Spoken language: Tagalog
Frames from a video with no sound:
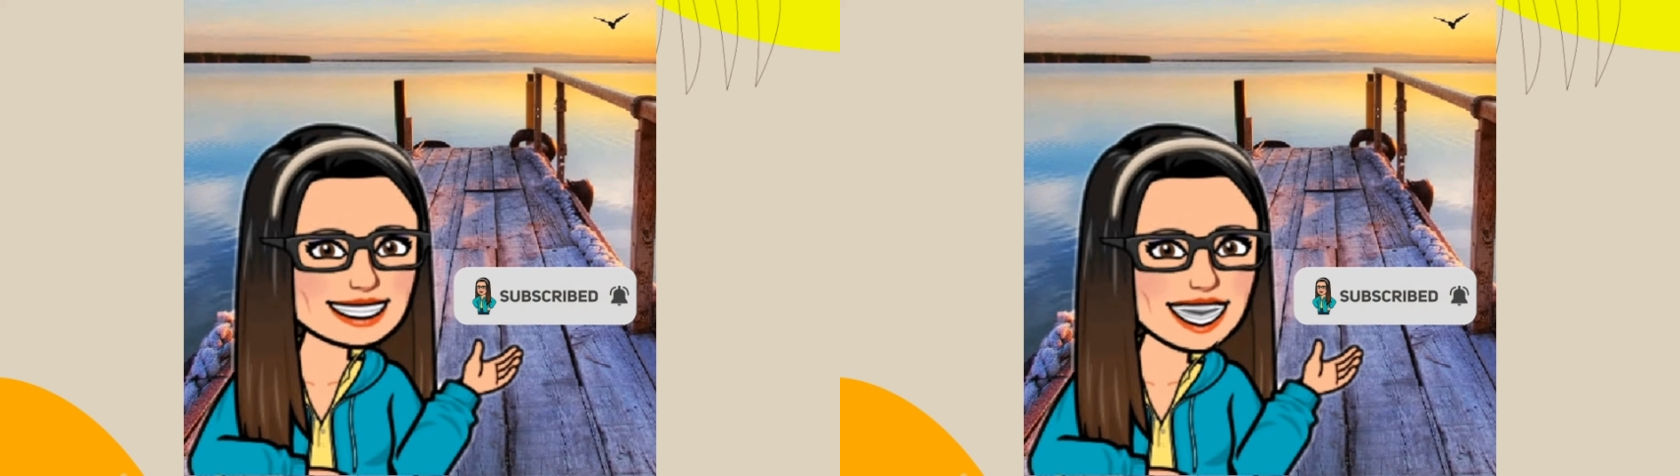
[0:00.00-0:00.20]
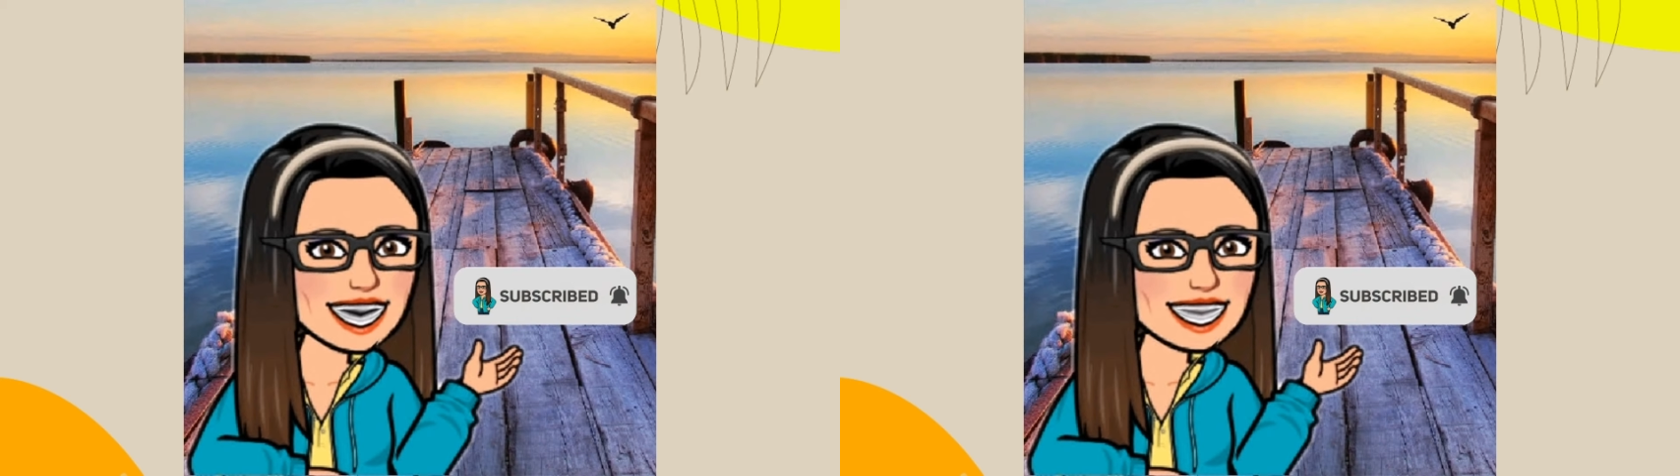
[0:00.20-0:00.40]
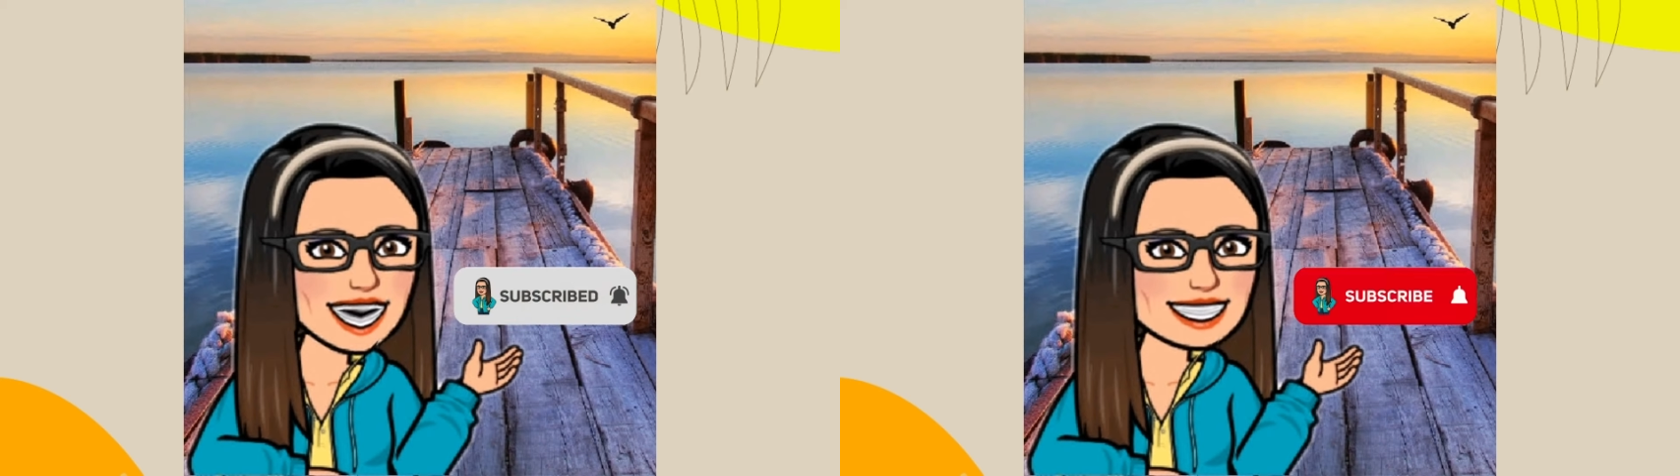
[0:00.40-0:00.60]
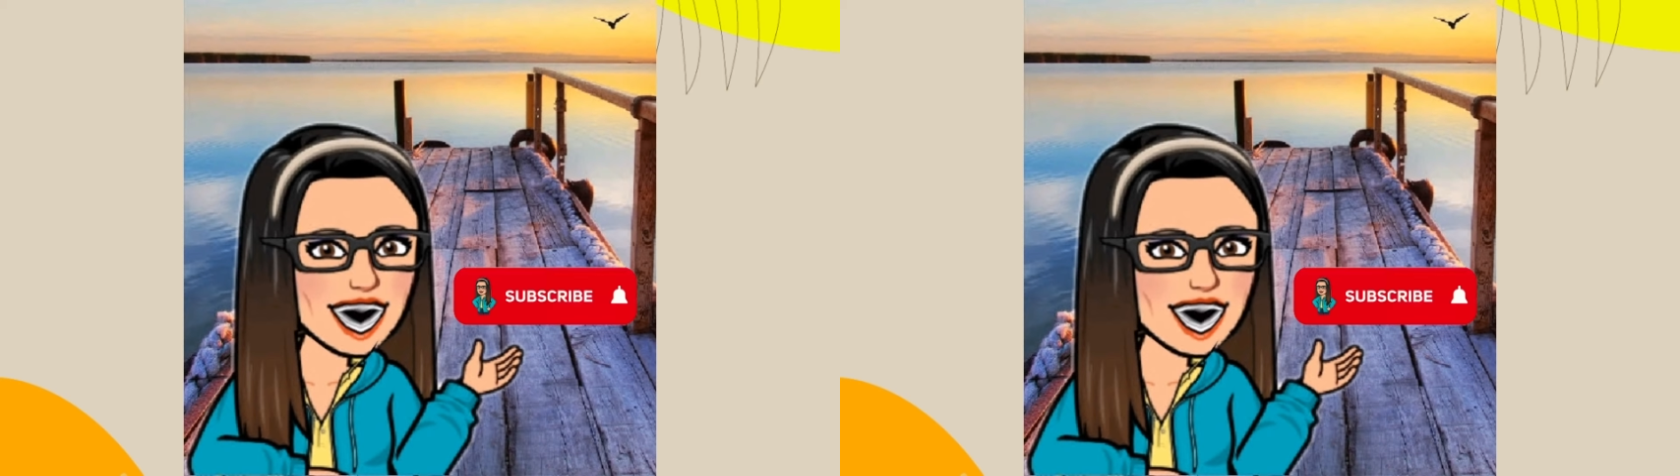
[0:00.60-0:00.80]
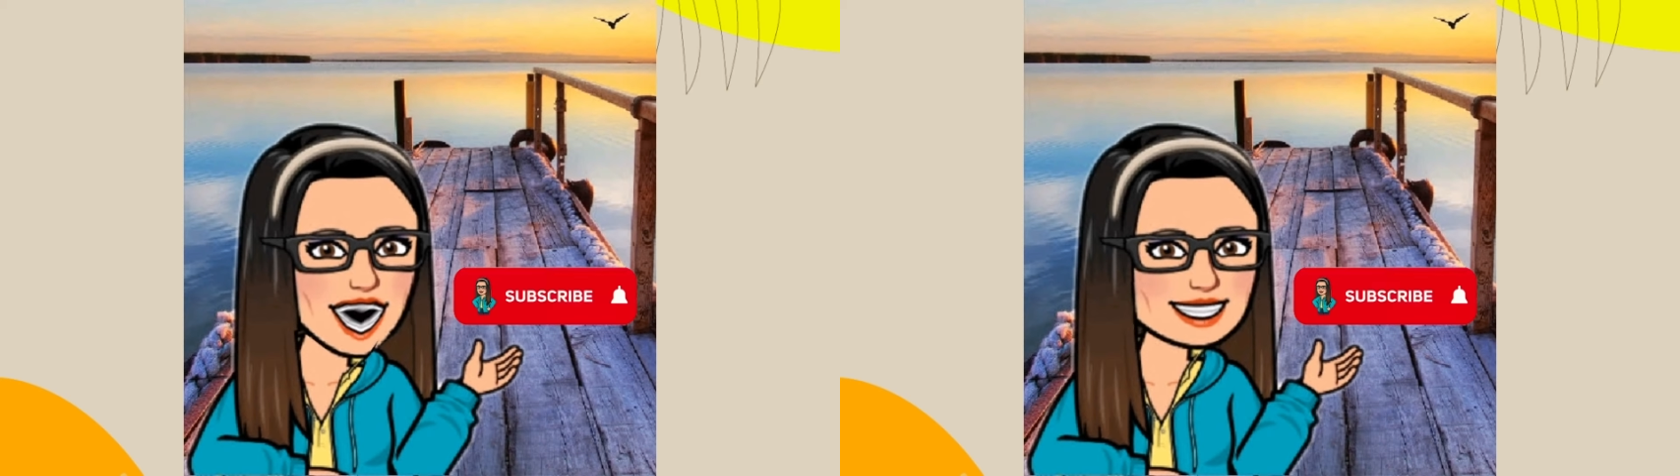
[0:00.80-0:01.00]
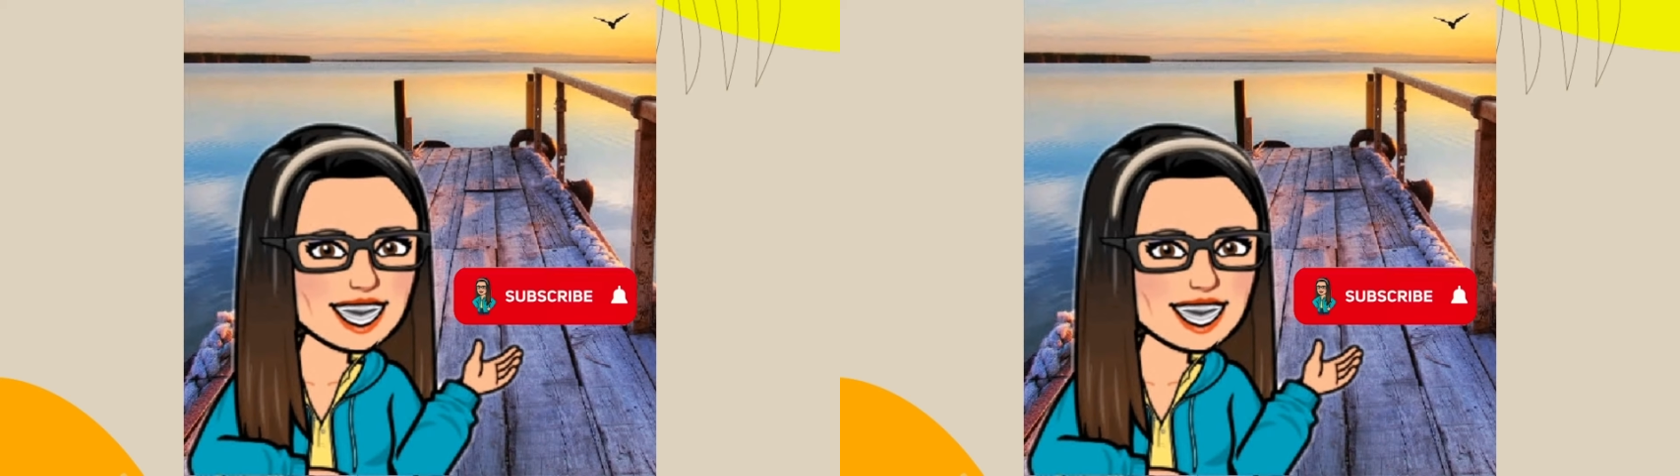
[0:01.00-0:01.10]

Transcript: please like,